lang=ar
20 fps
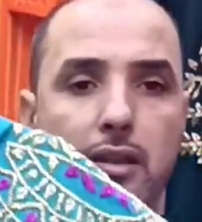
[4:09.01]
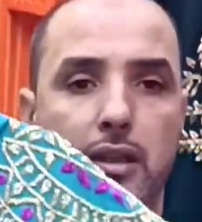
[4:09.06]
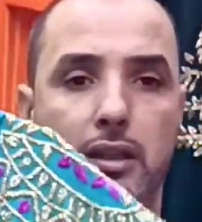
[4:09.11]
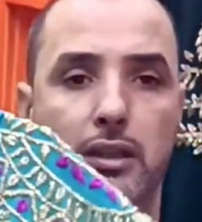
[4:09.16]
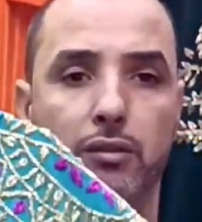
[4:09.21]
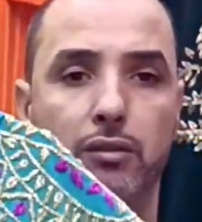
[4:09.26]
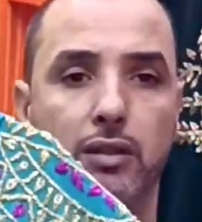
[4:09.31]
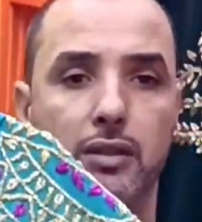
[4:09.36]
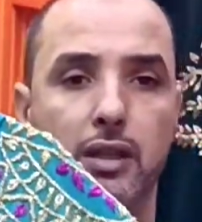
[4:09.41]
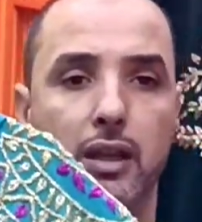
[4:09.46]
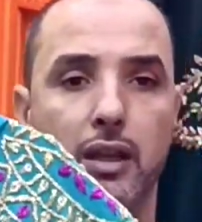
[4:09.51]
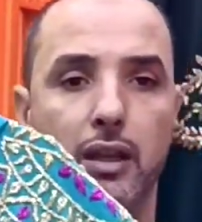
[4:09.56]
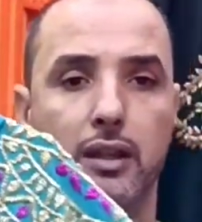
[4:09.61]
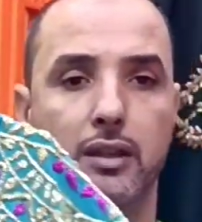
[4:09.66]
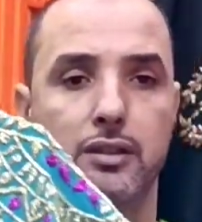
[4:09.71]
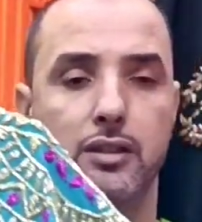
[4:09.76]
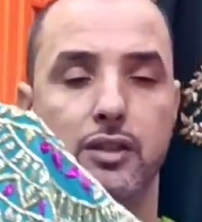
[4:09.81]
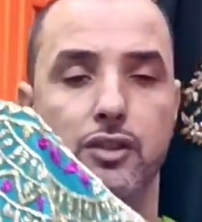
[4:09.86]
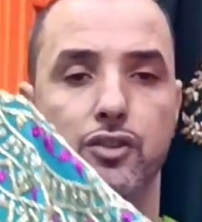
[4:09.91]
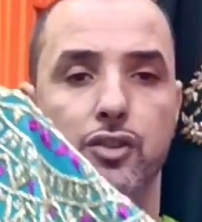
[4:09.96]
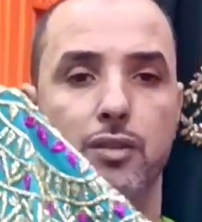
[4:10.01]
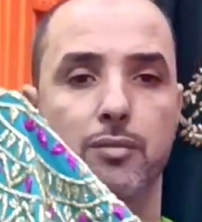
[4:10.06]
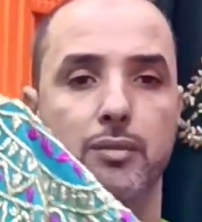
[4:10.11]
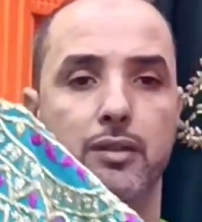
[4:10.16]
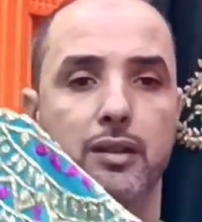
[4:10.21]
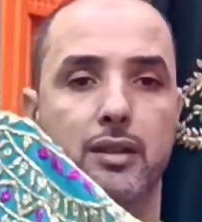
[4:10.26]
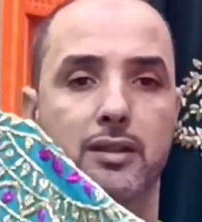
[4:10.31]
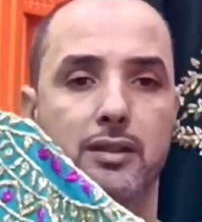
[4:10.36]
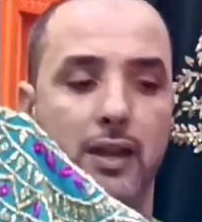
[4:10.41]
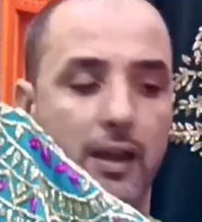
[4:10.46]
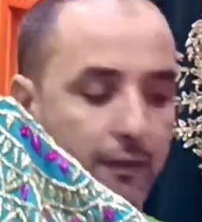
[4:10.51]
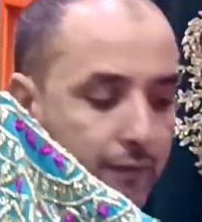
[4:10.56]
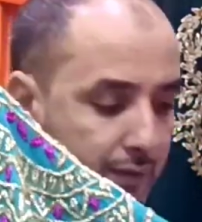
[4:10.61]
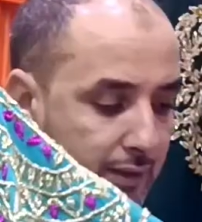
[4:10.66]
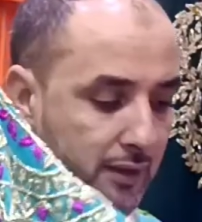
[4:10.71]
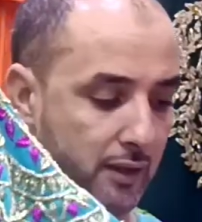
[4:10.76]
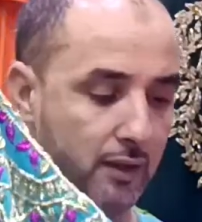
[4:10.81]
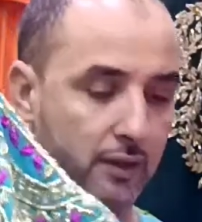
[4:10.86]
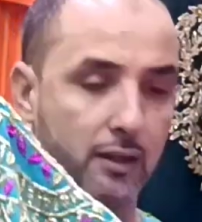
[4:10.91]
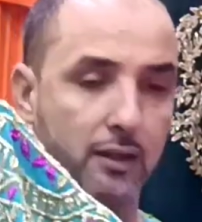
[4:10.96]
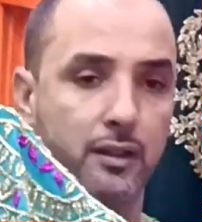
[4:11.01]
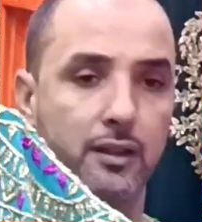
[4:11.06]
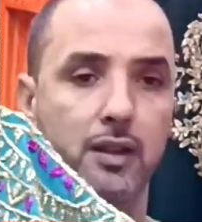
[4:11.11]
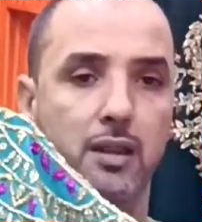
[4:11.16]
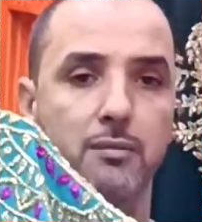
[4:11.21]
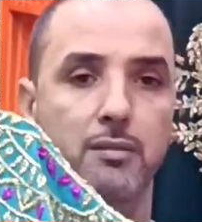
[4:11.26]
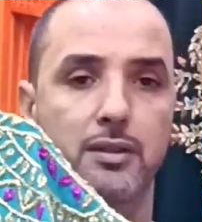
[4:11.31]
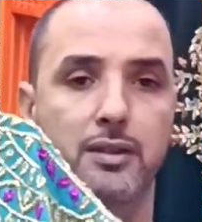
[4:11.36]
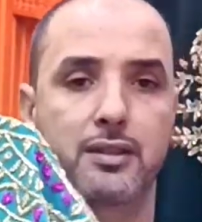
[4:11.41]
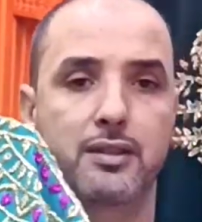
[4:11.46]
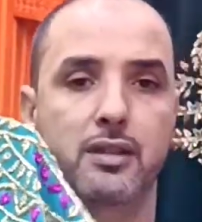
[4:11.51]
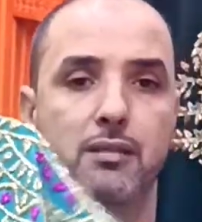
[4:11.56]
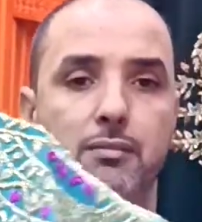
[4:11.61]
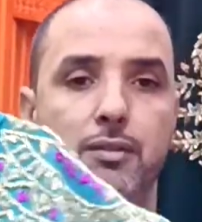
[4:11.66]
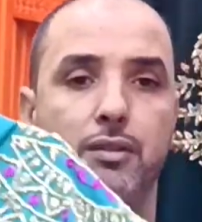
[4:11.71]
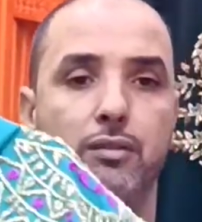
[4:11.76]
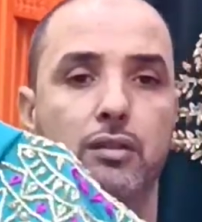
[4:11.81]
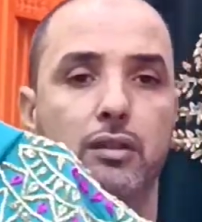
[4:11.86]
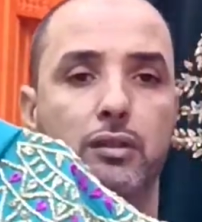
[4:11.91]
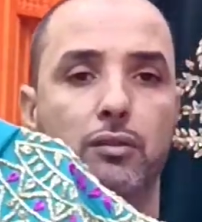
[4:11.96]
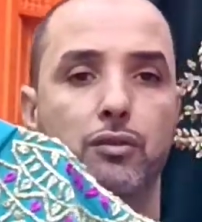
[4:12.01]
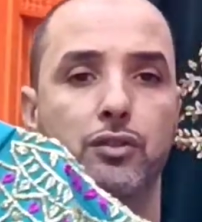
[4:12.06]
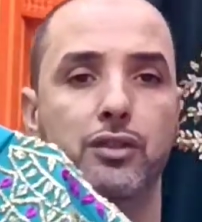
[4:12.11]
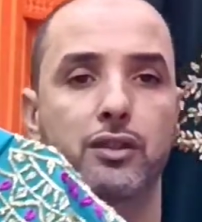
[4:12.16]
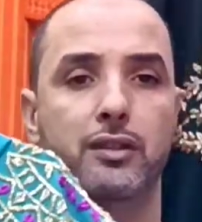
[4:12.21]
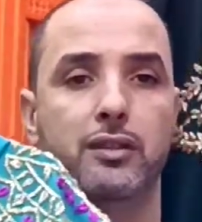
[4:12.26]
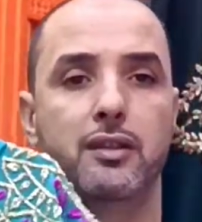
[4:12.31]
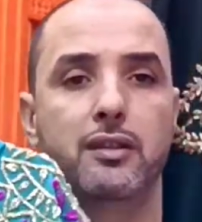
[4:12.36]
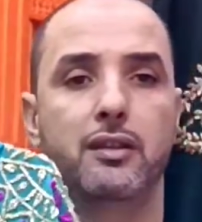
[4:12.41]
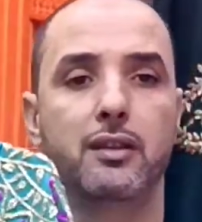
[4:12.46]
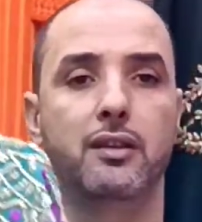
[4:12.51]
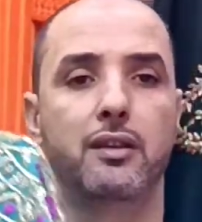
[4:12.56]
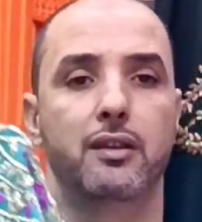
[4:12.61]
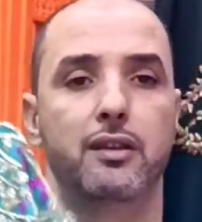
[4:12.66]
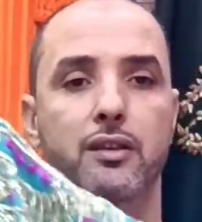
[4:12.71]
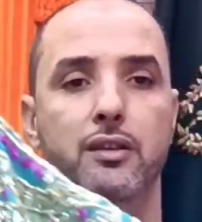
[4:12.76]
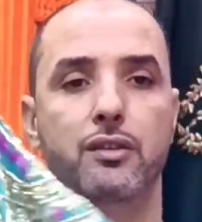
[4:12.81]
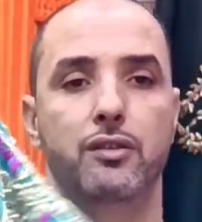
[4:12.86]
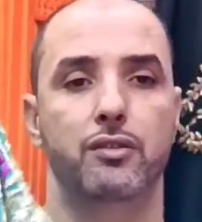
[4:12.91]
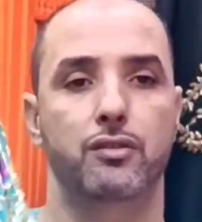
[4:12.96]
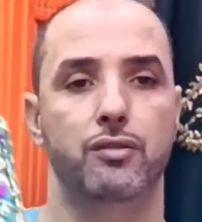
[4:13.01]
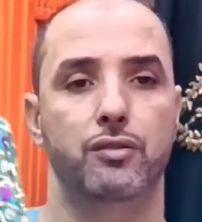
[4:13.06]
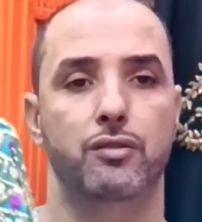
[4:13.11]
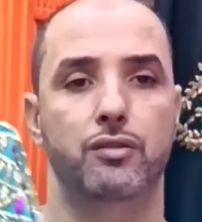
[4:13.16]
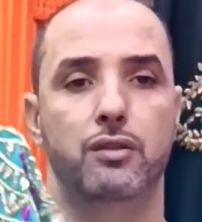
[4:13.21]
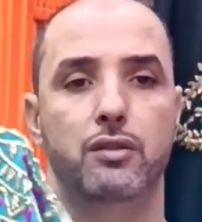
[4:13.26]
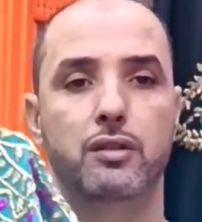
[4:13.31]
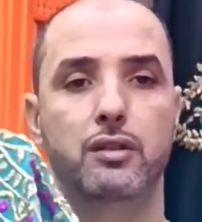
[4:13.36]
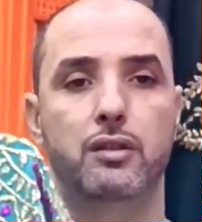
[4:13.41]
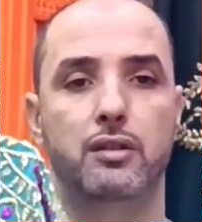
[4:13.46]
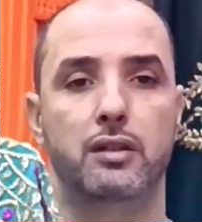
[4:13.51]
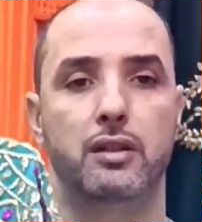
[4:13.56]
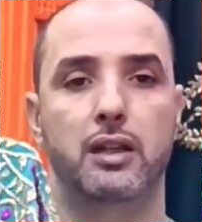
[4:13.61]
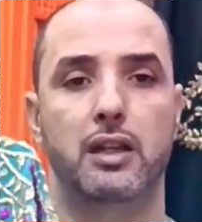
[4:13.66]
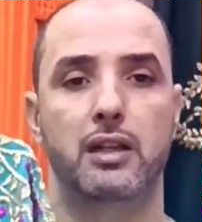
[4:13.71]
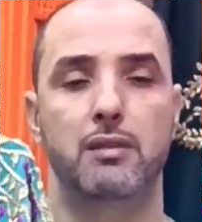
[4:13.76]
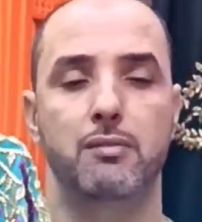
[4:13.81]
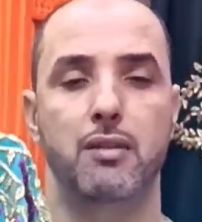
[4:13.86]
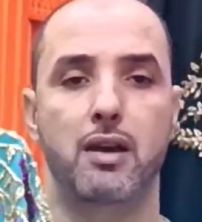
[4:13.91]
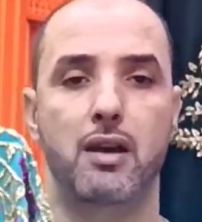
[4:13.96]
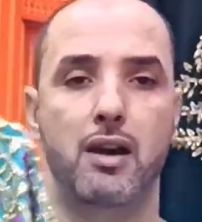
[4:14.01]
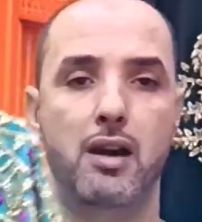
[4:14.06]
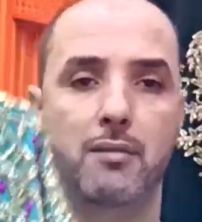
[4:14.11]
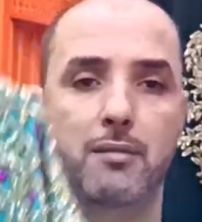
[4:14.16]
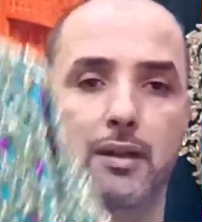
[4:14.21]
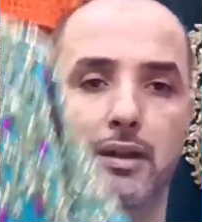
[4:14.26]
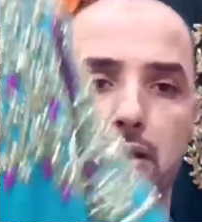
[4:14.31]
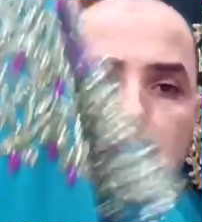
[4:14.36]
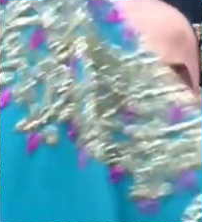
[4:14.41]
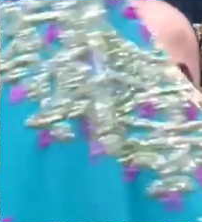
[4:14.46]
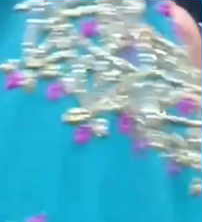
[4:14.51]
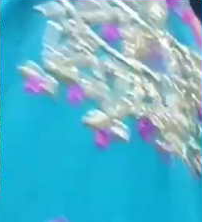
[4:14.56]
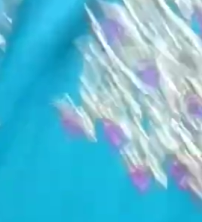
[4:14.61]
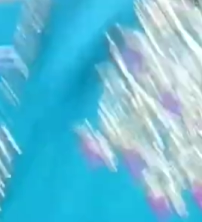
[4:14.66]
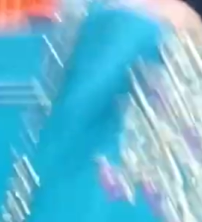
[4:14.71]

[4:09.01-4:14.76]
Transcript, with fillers: عطيونا تعليقات إيجابية كتحفزنا أننا دائما نستمر ونعطيو الجديد خدمة عامرة